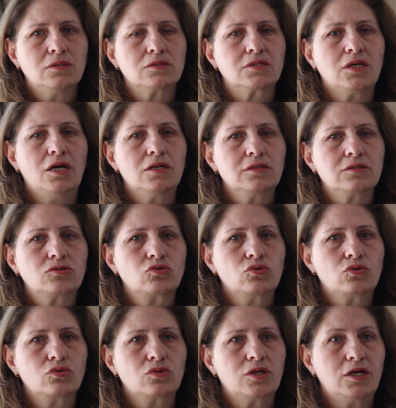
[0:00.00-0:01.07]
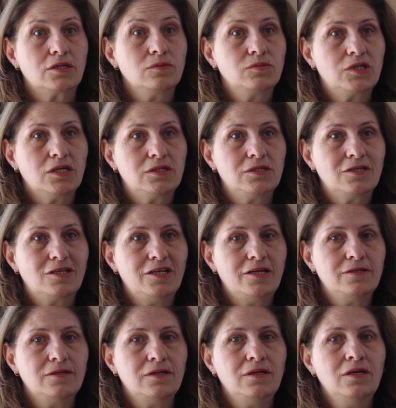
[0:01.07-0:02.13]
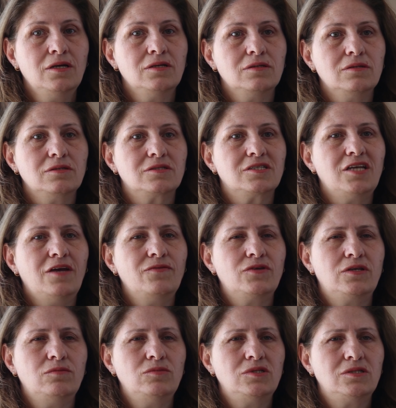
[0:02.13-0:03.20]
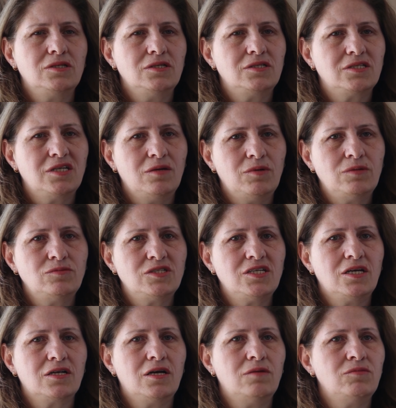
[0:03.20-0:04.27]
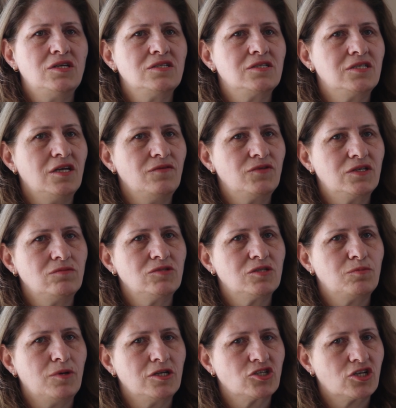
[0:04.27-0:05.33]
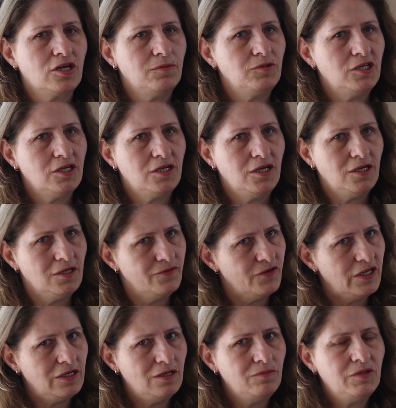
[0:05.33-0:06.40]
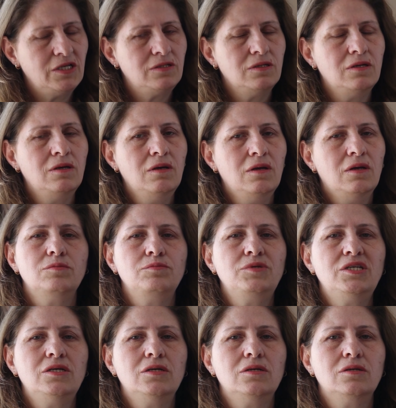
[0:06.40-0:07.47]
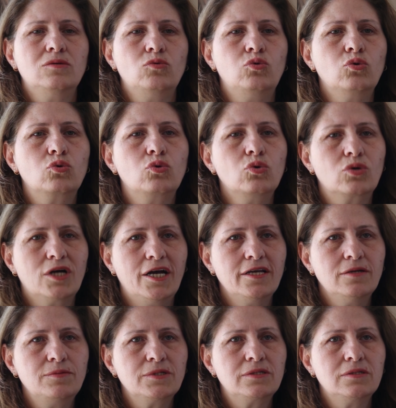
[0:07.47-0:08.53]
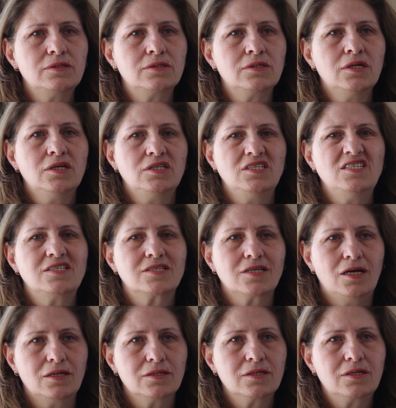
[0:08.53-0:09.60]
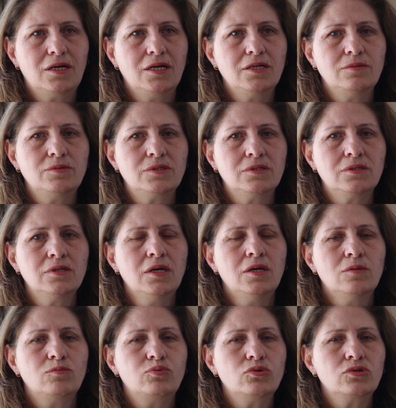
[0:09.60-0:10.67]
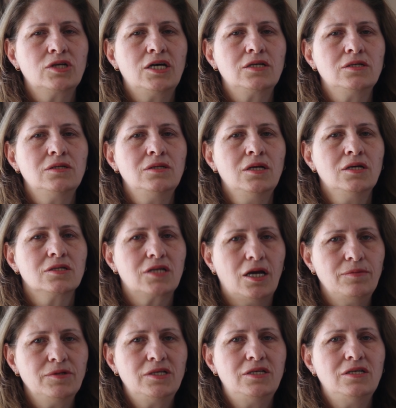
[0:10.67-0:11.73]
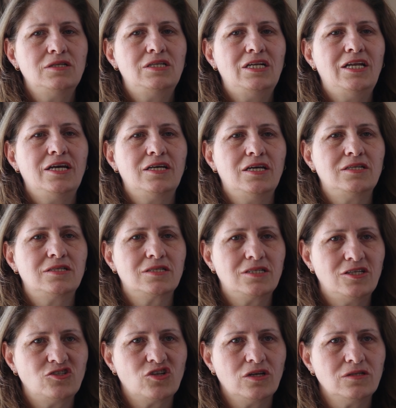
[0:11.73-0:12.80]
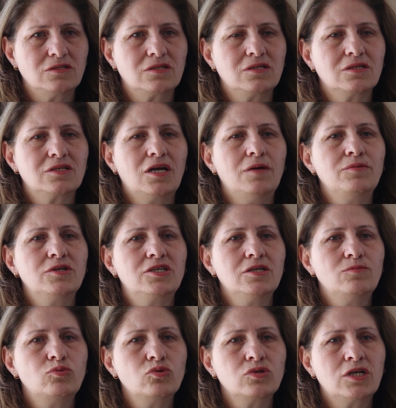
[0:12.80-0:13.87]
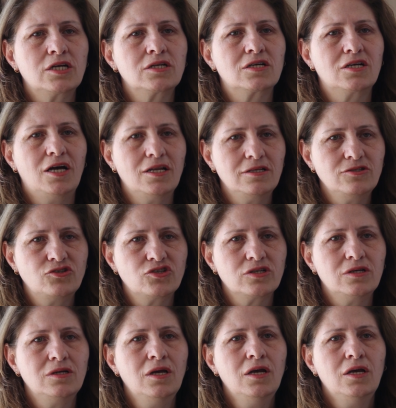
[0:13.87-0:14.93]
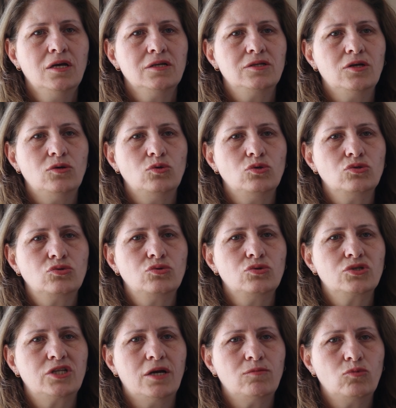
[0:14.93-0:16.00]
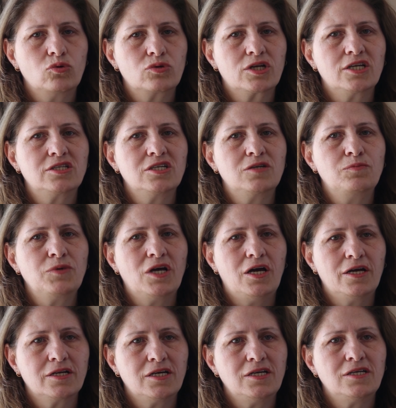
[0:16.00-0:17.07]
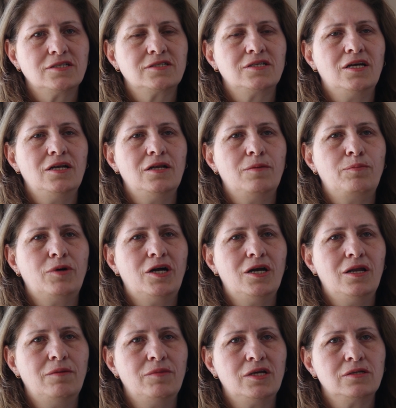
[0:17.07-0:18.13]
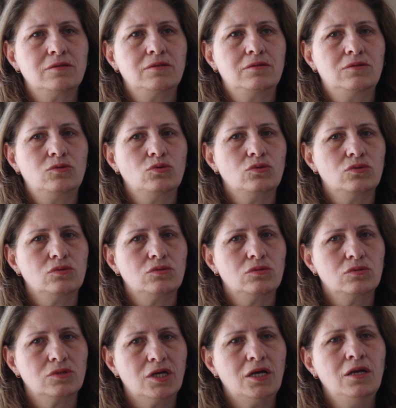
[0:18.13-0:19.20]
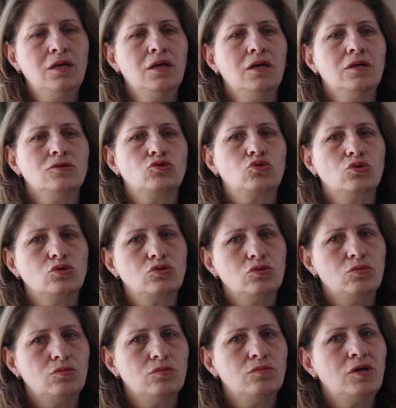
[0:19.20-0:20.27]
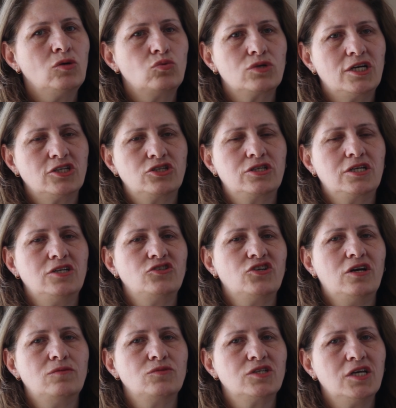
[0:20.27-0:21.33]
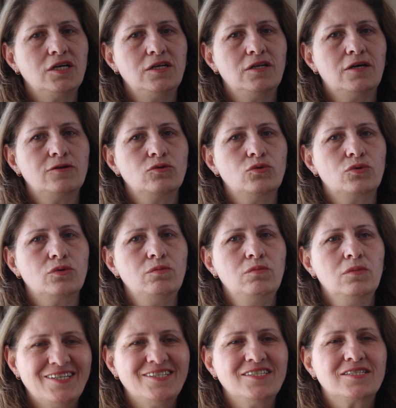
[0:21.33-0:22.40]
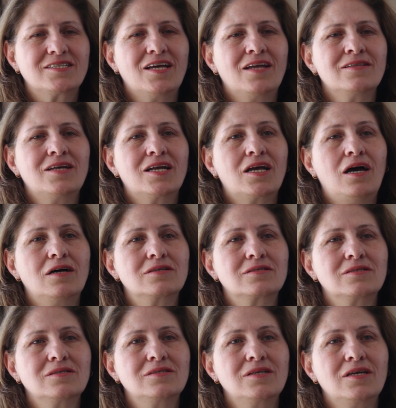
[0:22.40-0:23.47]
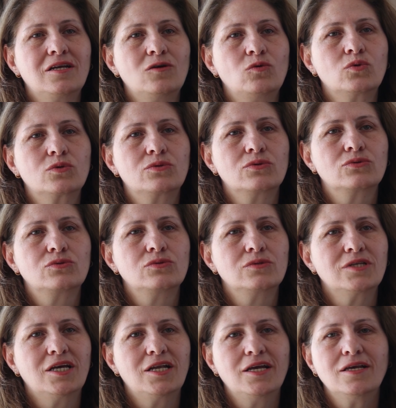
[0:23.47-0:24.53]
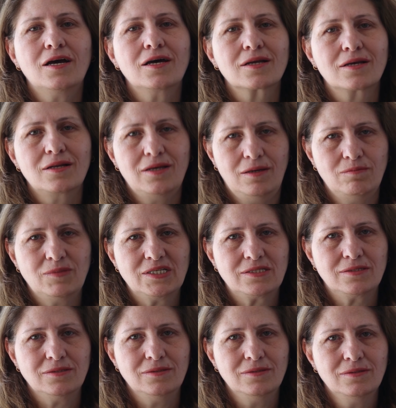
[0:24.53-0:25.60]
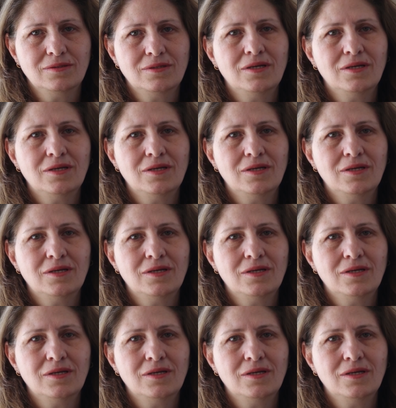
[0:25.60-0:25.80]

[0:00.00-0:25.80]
Sağlık sorunlarım tetikledi. E, sevkimizi istememize rağmen sevkimiz başka bir yere verilmedi. Bir hukuk kaybıdır, insanlık kaybıdır. Bunların tabii ki dile getireceğiz. Tabii ki bunları kalıcı de özgür demokratik bir anayasayla parlament da çözüme ulaştıracağımıza inanıyorum. İnsanlar haksız yere, hukuksuz yere yargılanmasın.